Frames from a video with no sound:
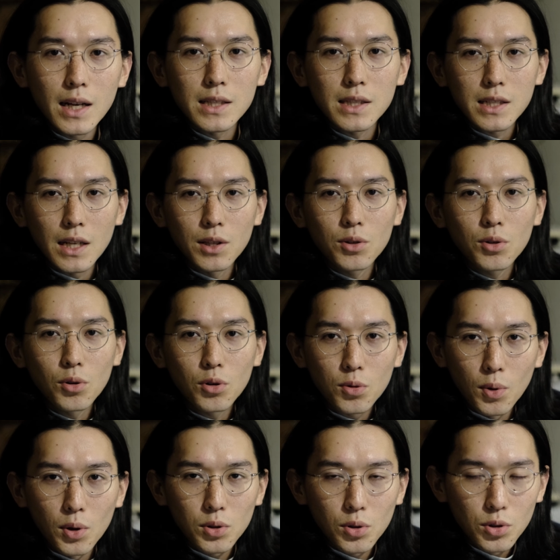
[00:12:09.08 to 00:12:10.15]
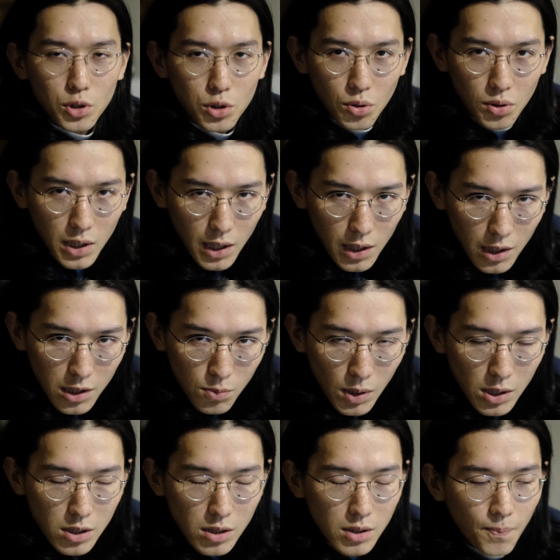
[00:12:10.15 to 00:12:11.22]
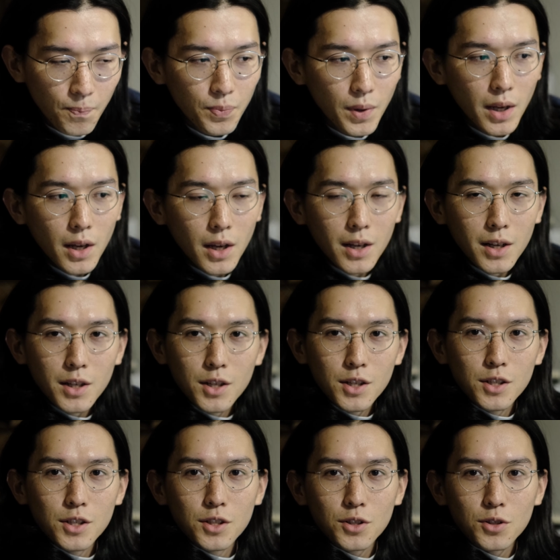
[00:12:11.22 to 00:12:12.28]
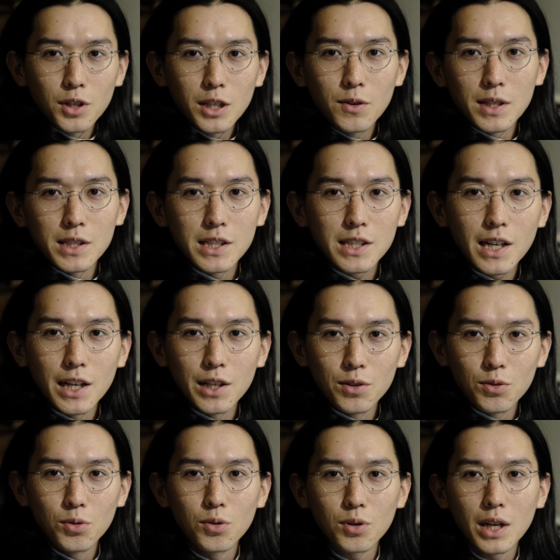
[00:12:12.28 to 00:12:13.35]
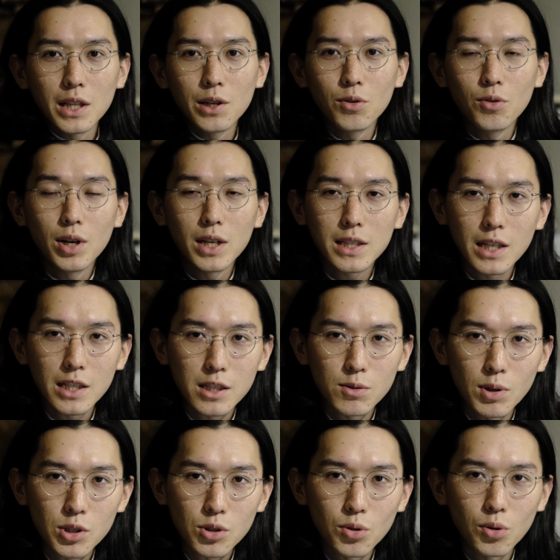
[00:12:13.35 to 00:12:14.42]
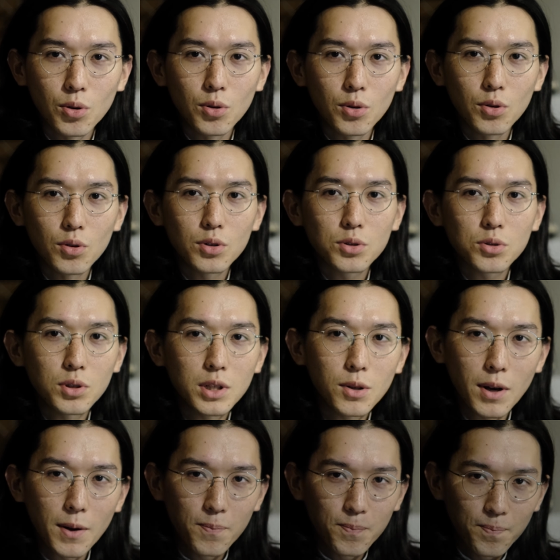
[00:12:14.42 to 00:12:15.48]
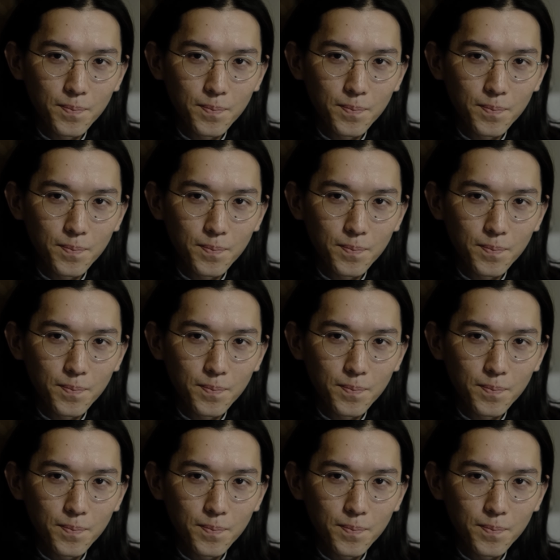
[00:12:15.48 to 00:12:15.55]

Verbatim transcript: はチャンネル登録もよろしくお願いいたします。それでは次回の動画でお会いいたしましょう。それでは。